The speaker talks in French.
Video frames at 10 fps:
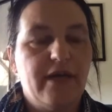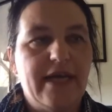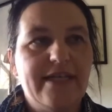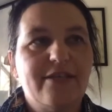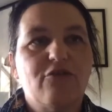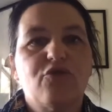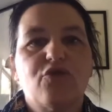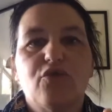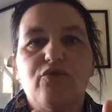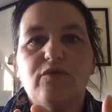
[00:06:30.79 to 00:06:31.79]
Est-ce
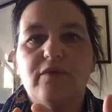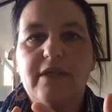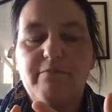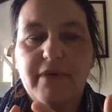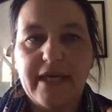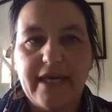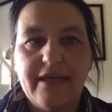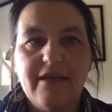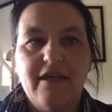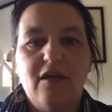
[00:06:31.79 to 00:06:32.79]
qu'aujourd'hui on est
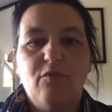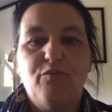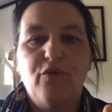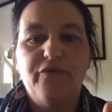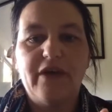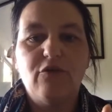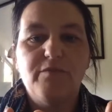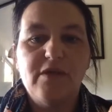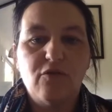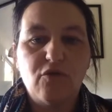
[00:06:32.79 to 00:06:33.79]
prêt pour faire le
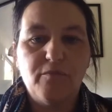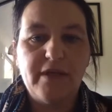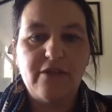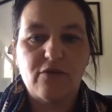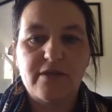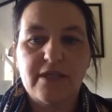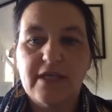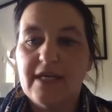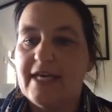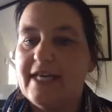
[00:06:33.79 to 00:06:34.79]
bilan de compétences
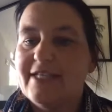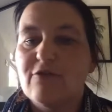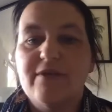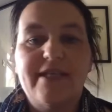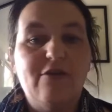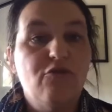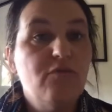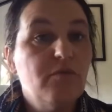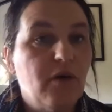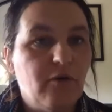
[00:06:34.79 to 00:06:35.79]
est-ce que c'est le
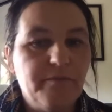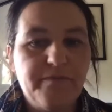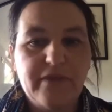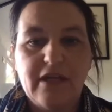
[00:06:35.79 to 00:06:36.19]
moment